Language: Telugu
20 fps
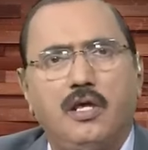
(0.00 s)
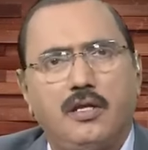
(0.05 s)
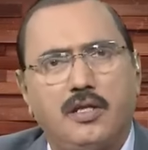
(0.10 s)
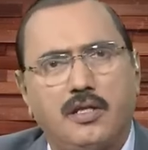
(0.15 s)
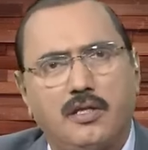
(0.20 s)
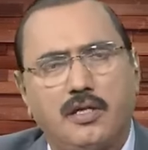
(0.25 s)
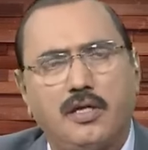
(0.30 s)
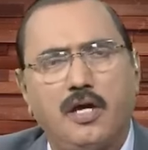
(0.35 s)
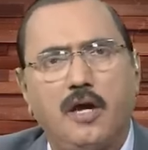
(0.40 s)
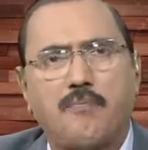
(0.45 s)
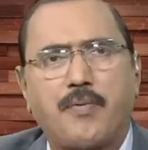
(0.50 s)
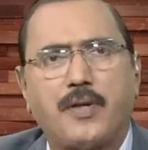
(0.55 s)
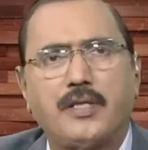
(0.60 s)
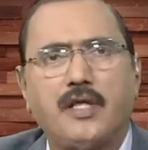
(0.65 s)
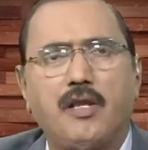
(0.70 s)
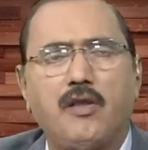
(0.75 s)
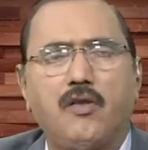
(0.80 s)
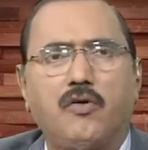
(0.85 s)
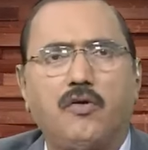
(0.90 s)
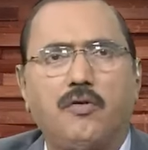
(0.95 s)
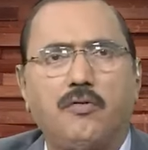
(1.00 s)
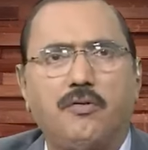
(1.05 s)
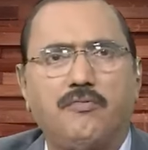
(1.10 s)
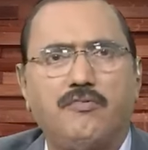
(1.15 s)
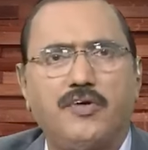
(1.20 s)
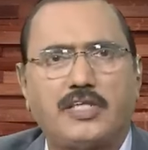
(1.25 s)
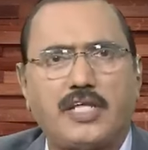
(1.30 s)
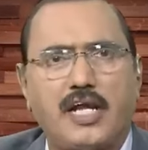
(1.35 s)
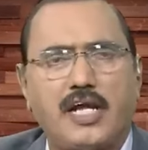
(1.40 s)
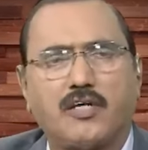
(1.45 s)
నిజంగా ప్రజల్లో
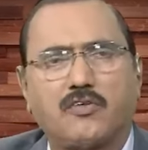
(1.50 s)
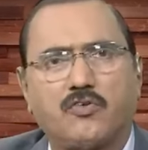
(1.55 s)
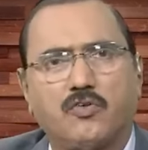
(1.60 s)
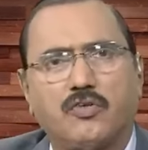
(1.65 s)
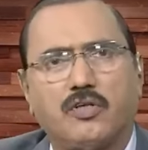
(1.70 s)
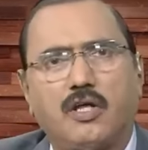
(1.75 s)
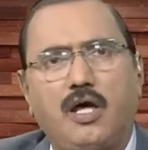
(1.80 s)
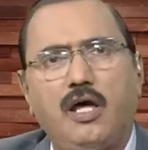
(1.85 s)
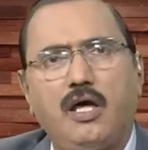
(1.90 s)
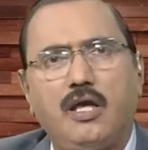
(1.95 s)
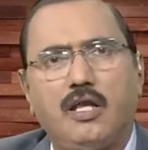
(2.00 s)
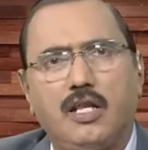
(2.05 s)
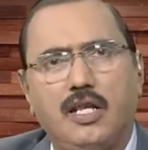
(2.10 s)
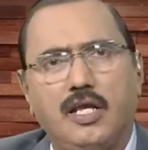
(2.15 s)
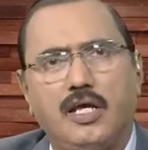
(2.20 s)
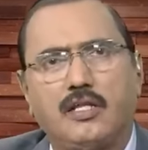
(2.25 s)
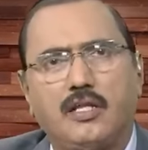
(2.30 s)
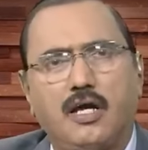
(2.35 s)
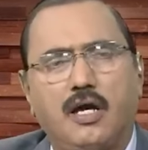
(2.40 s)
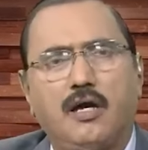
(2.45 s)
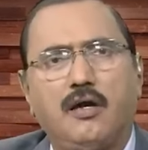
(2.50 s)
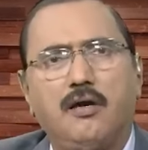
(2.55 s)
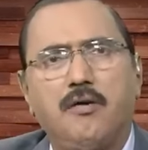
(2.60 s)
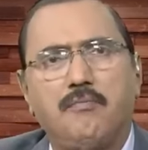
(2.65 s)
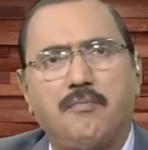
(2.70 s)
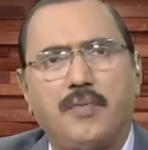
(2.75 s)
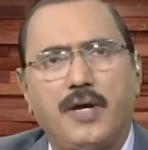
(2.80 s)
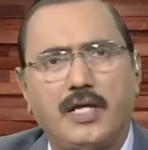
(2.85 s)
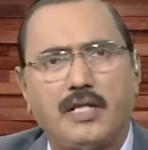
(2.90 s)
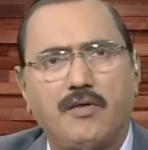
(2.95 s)
వ్యతిరేకత ఉందా లేదా
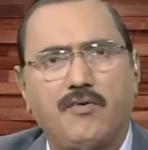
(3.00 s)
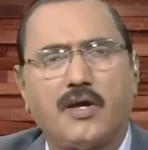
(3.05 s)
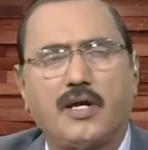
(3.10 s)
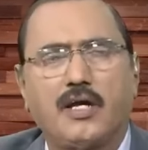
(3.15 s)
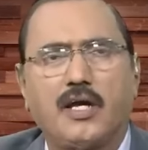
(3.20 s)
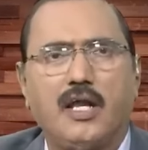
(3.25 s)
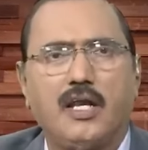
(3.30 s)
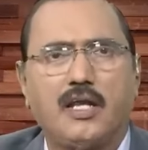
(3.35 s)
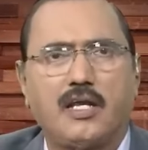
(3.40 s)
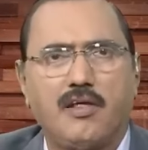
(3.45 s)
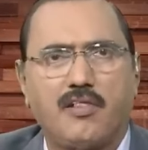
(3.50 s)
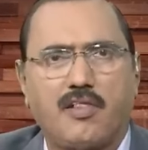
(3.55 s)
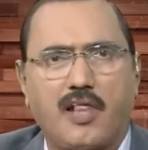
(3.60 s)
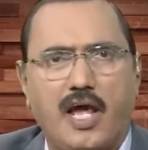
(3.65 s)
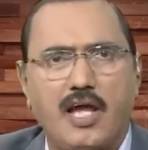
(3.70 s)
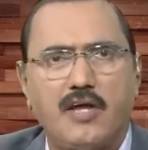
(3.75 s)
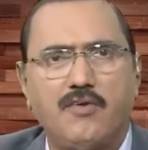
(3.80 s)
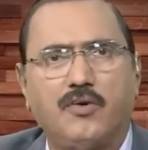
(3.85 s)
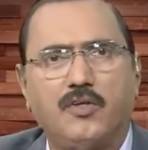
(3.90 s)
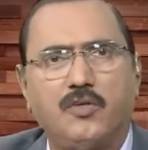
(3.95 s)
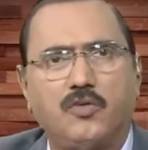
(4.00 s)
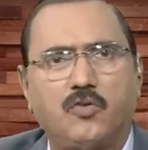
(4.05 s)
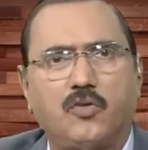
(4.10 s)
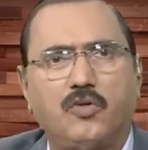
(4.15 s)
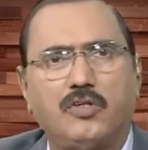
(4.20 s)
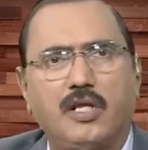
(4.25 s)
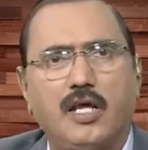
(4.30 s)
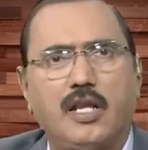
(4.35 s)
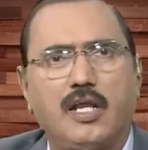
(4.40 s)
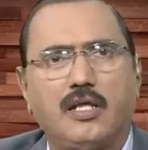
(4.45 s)
పేద వర్గాలకి సాయం
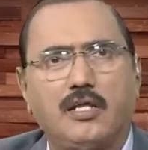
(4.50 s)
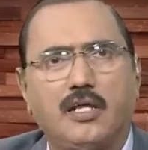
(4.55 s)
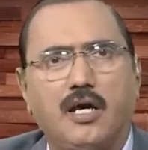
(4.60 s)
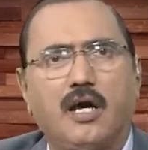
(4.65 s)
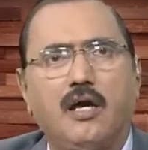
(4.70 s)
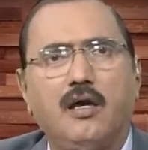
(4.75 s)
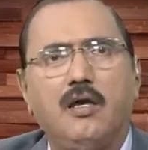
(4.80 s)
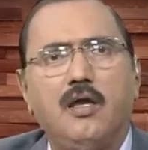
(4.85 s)
అందుతుందా లేదా